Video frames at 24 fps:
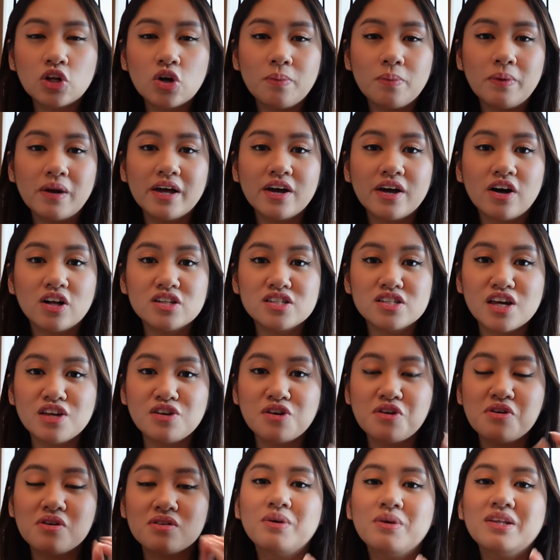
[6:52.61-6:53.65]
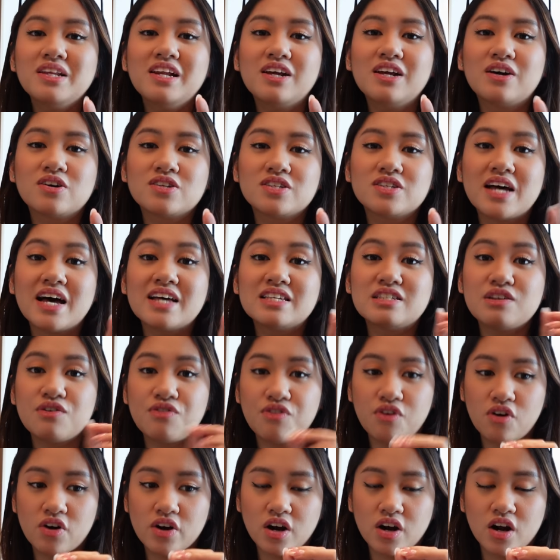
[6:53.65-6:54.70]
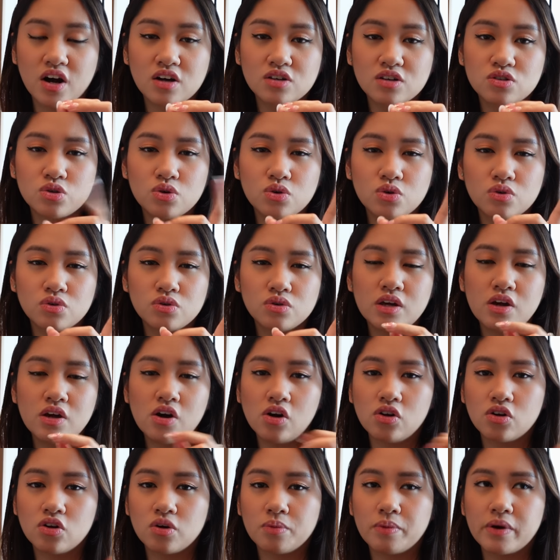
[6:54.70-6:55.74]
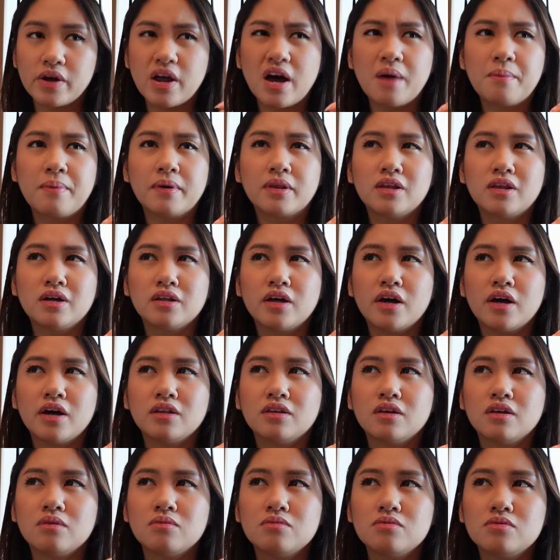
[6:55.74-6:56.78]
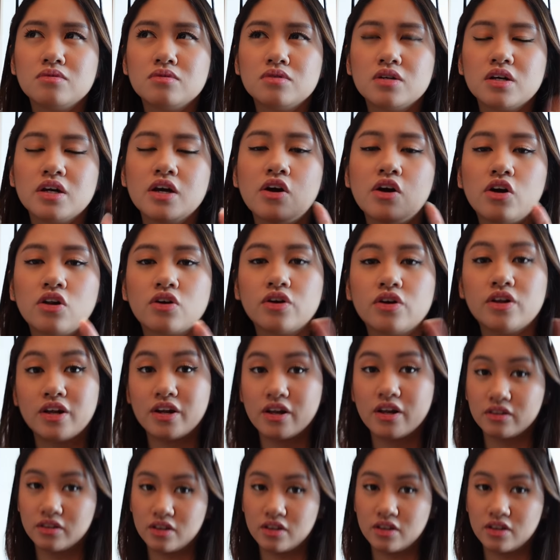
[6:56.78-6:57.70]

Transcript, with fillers: ko pala i-haul sa inyo yung binili ko sa Sephora. So, i-haul ko ba yun? Apat lang na items. Sige, i-haul ko na lang.